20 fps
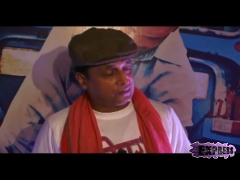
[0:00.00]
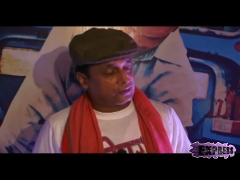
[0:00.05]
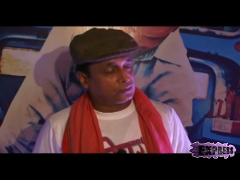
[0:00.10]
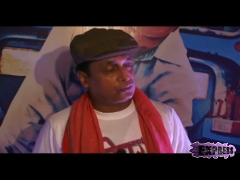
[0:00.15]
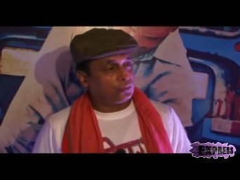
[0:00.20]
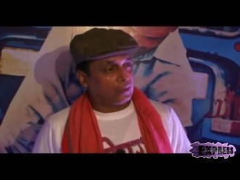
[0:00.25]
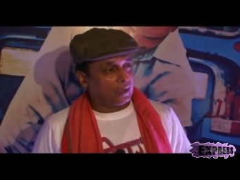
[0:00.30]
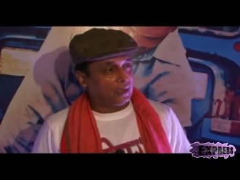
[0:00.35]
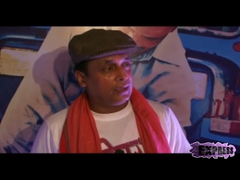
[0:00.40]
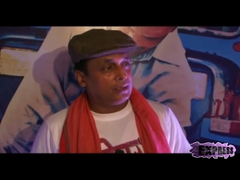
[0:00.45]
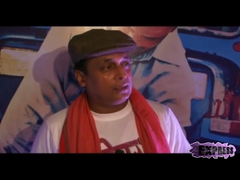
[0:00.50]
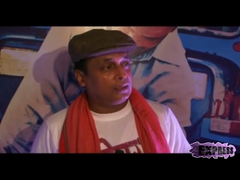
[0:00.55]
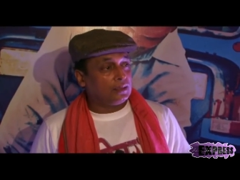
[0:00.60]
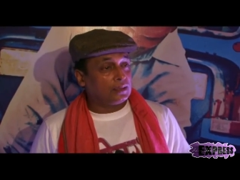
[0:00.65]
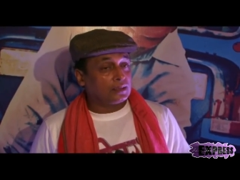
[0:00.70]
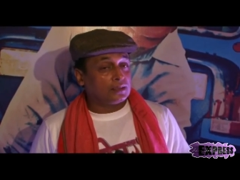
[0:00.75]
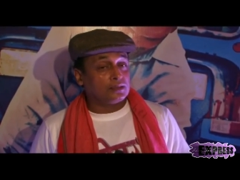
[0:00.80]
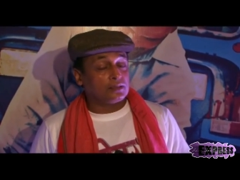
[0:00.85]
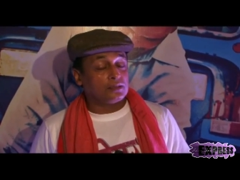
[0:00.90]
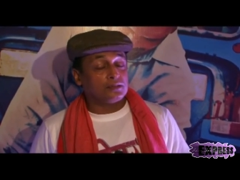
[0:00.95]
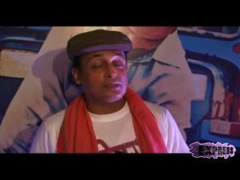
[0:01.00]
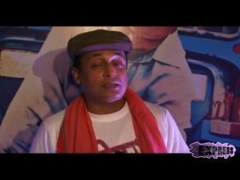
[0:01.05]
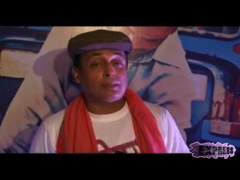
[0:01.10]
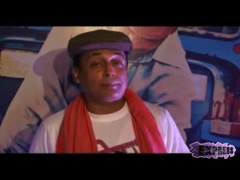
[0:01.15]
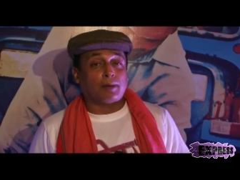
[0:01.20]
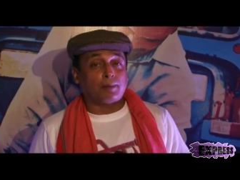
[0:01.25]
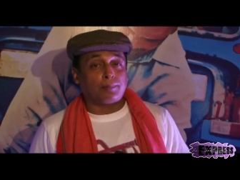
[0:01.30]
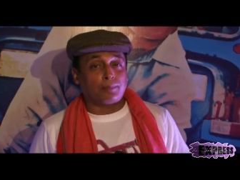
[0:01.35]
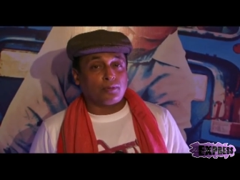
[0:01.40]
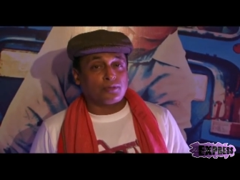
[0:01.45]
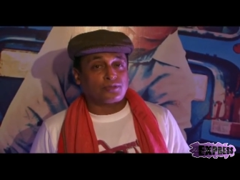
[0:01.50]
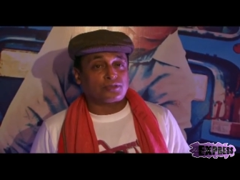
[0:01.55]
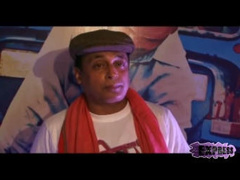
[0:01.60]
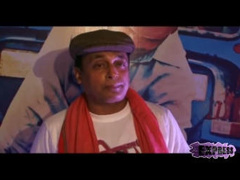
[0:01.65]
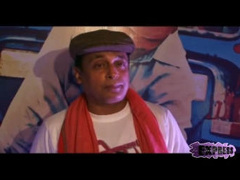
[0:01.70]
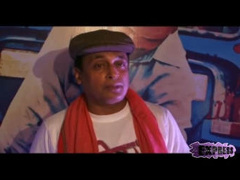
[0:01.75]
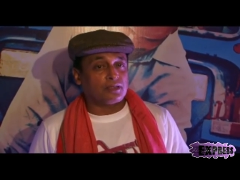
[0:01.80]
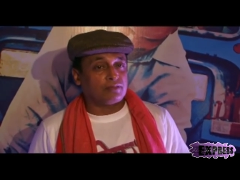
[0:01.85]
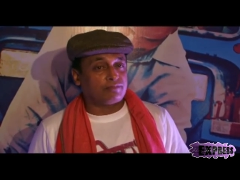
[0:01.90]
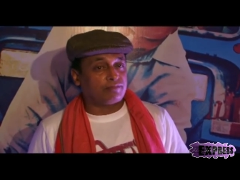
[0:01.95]
आर्टिस्टिक तो है ही लेकिन इतनी ज़्यादा
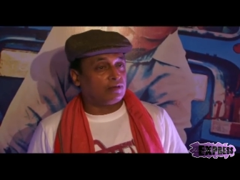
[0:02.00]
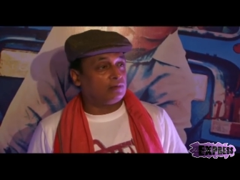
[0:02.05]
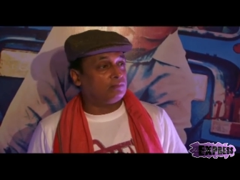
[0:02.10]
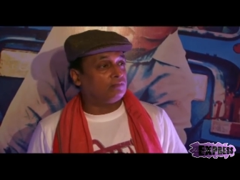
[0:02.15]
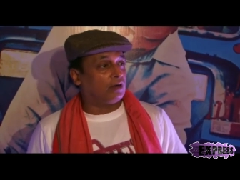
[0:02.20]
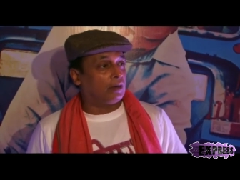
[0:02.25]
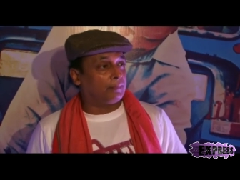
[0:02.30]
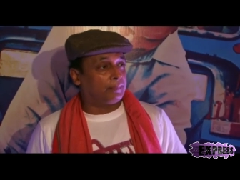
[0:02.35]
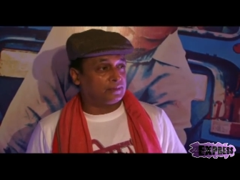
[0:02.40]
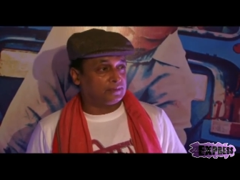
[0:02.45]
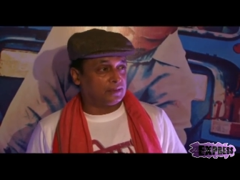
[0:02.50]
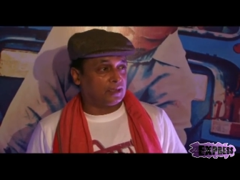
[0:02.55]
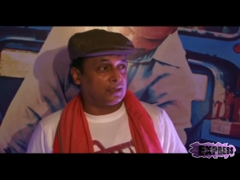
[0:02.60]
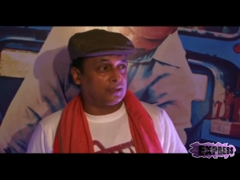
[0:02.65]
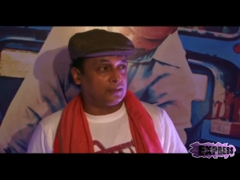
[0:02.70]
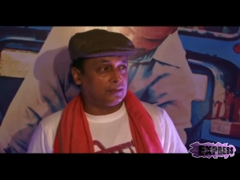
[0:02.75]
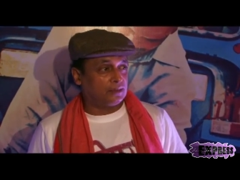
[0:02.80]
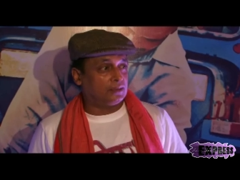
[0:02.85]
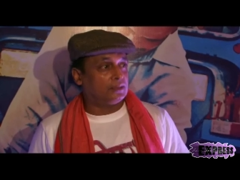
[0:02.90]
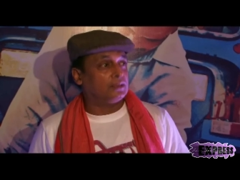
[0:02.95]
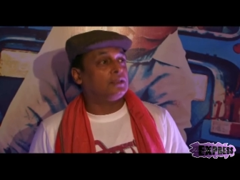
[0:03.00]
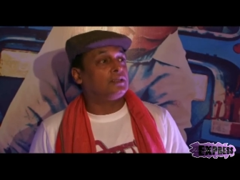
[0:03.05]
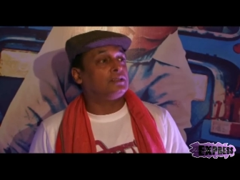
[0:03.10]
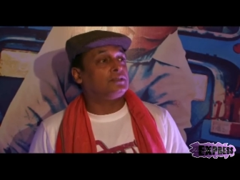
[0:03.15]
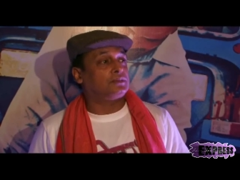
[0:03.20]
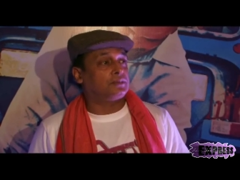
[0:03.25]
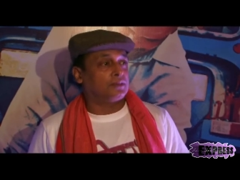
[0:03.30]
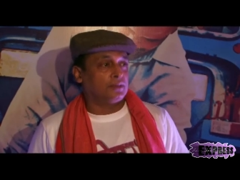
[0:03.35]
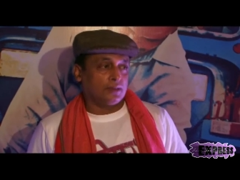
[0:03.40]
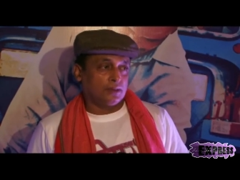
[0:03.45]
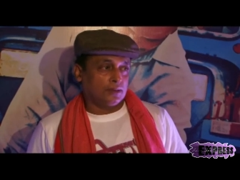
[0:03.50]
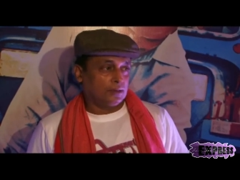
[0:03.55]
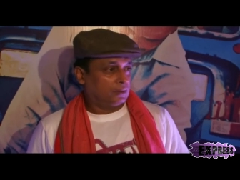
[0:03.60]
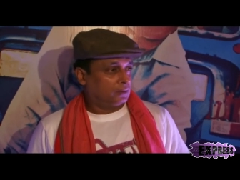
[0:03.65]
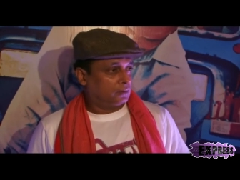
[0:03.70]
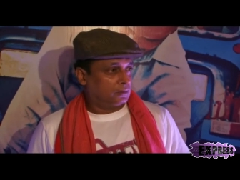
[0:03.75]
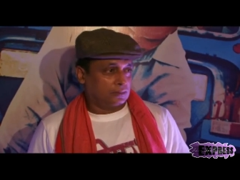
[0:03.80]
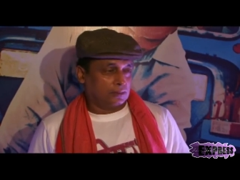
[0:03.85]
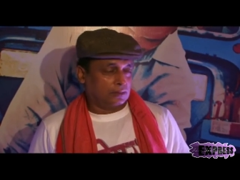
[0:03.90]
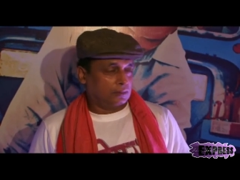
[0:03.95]
पॉपुलिस्ट अपील की फिल्म वहां पर जा रही है इट इज़
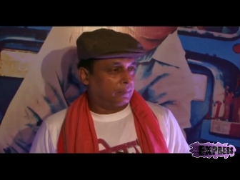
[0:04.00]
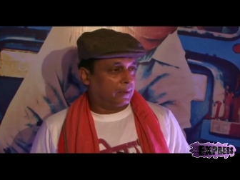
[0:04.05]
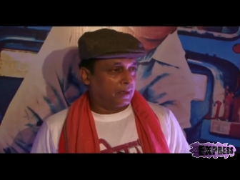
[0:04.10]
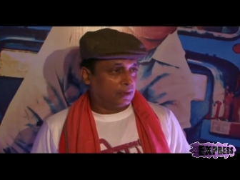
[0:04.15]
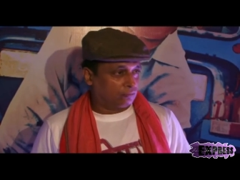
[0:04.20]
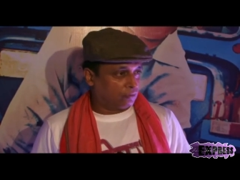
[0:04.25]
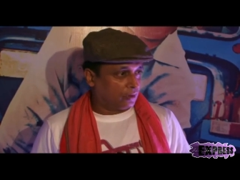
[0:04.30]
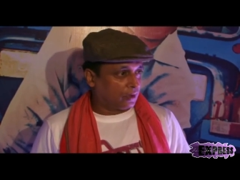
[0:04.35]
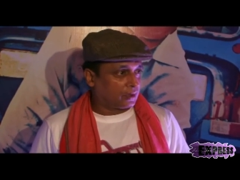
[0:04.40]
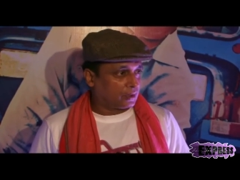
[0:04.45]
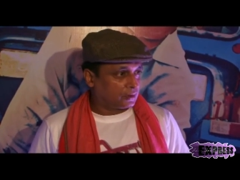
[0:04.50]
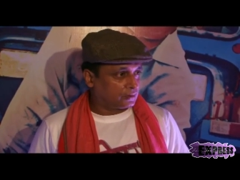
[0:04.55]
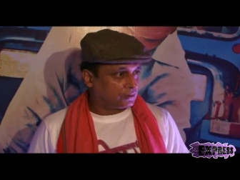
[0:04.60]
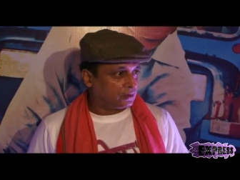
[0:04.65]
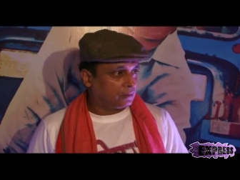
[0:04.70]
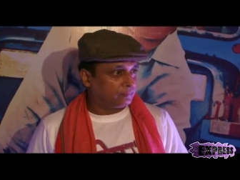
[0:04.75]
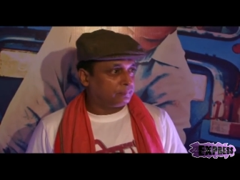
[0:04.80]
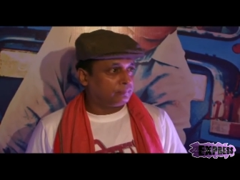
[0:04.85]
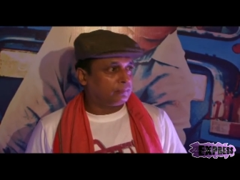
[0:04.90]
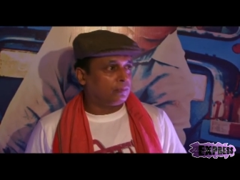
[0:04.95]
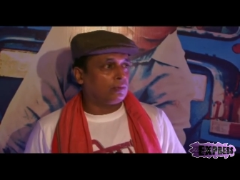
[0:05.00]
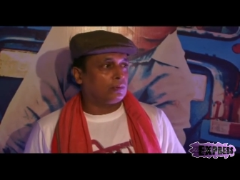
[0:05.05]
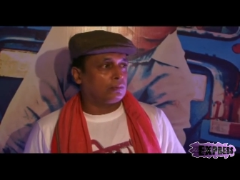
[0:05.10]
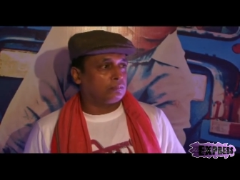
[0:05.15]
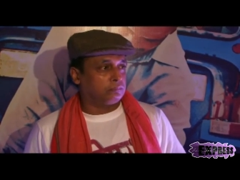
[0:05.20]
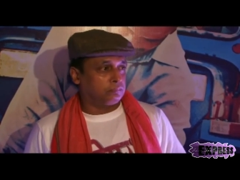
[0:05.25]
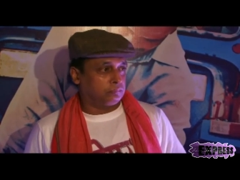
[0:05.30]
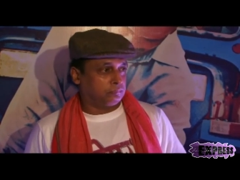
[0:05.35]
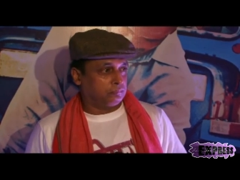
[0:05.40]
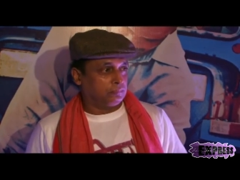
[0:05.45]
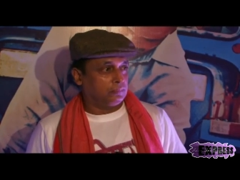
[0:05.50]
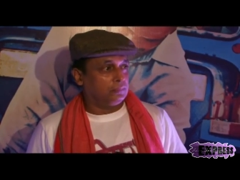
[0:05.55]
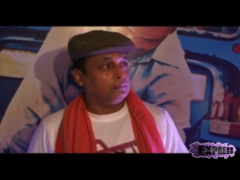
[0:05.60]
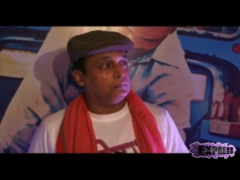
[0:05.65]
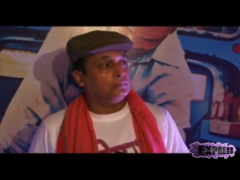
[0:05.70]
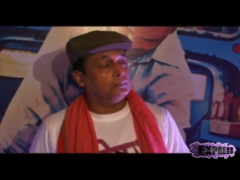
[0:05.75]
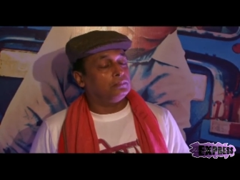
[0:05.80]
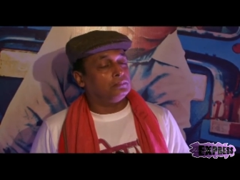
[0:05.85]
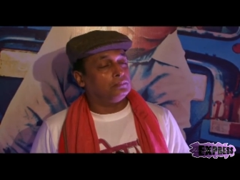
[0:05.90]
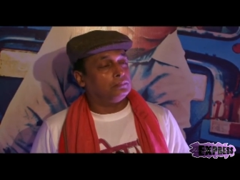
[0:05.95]
बाय अनुराग कश्यप और
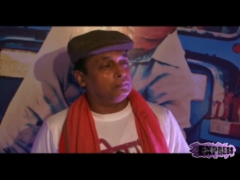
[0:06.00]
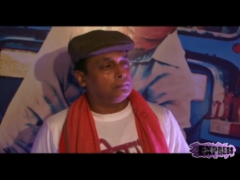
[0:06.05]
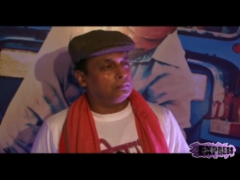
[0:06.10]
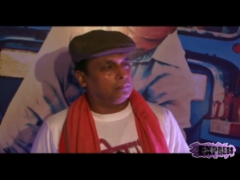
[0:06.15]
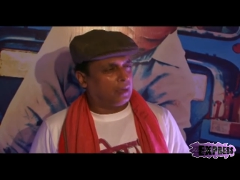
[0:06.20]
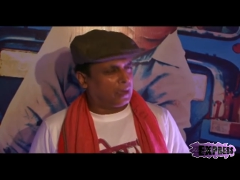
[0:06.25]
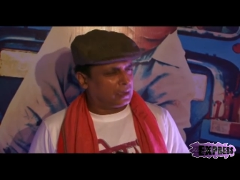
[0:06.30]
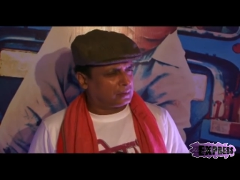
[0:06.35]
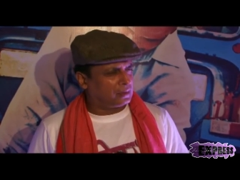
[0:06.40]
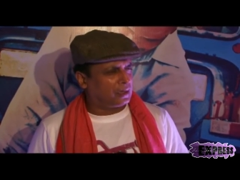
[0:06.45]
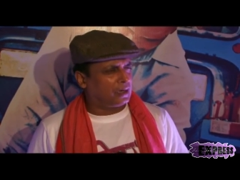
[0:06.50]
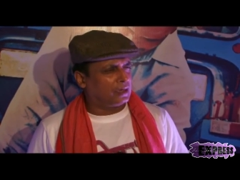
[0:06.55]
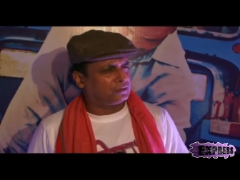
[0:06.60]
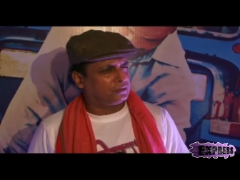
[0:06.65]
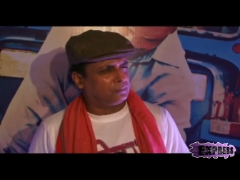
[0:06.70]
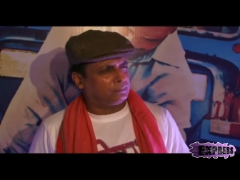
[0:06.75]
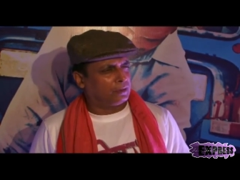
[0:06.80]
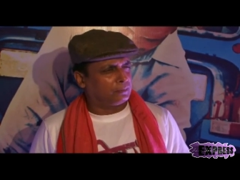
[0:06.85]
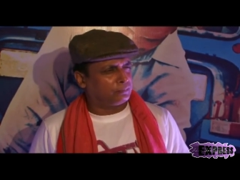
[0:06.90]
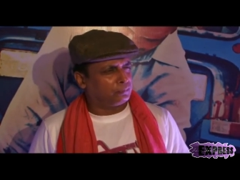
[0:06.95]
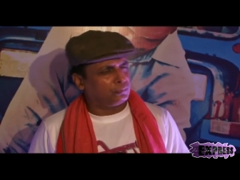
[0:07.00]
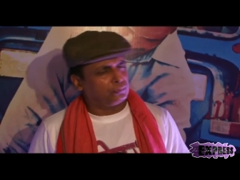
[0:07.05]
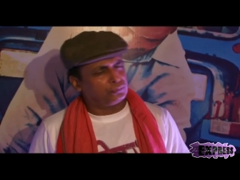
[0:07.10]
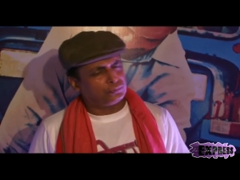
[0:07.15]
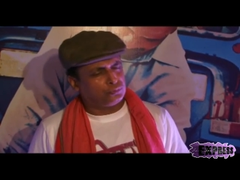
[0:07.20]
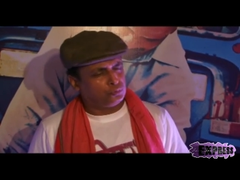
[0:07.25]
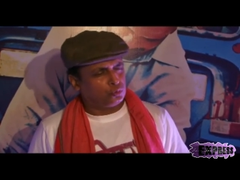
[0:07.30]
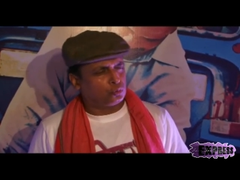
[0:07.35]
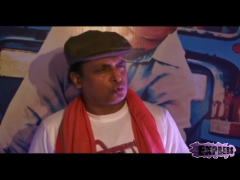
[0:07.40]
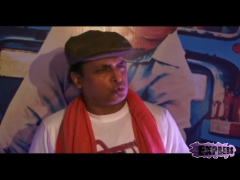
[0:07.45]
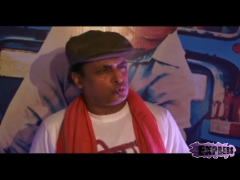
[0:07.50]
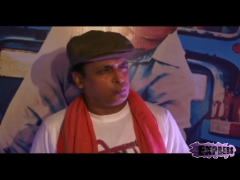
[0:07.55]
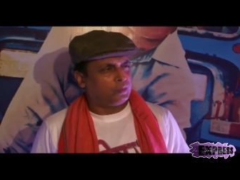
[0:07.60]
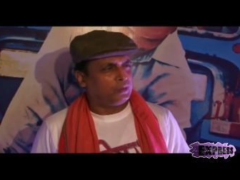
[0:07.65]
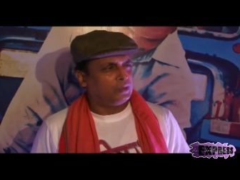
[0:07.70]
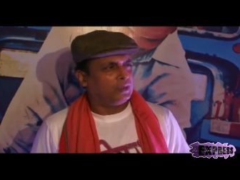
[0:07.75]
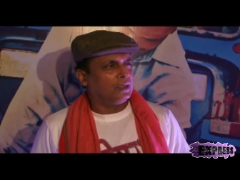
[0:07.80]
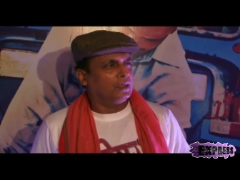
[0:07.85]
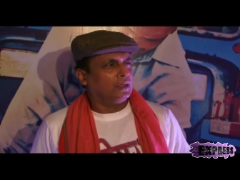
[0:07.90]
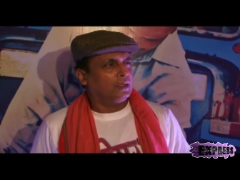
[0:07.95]
mm, मार धाड़ से भरपूर जो
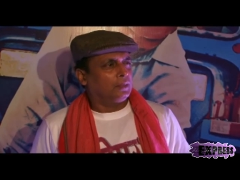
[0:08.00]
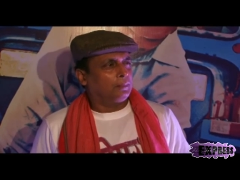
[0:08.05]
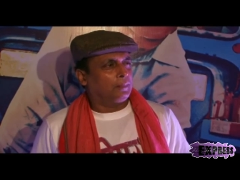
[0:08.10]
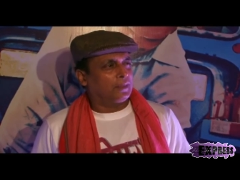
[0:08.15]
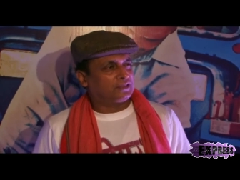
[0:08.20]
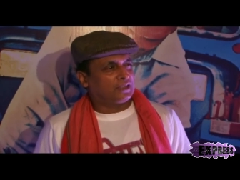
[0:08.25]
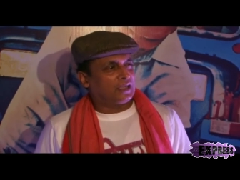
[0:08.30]
कुछ भी